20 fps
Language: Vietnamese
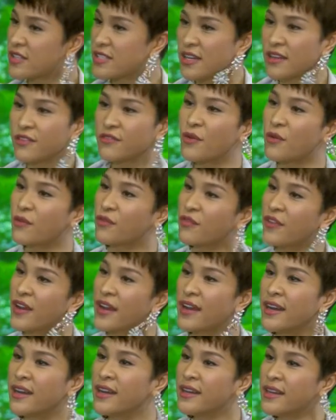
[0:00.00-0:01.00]
trang phục
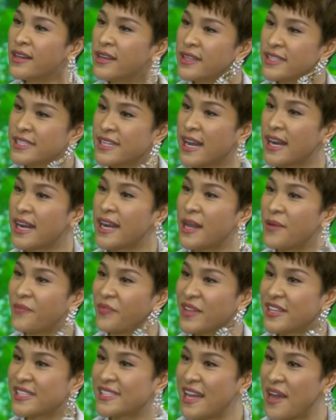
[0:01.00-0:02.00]
và trang điểm
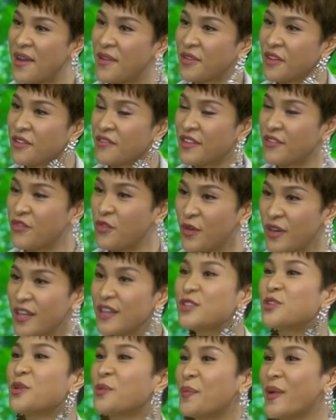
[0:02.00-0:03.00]
thì sao tại vì phụ
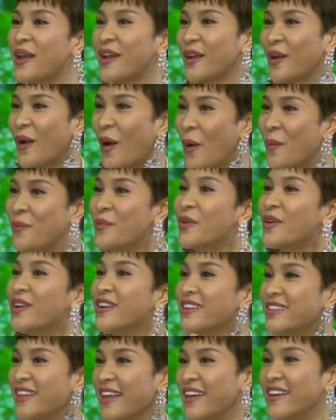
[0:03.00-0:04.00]
nữ chúng mình có một
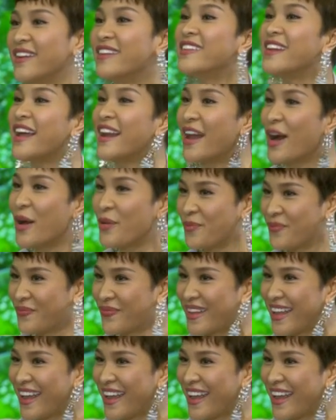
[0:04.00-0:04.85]
lợi thế hơn đàn ông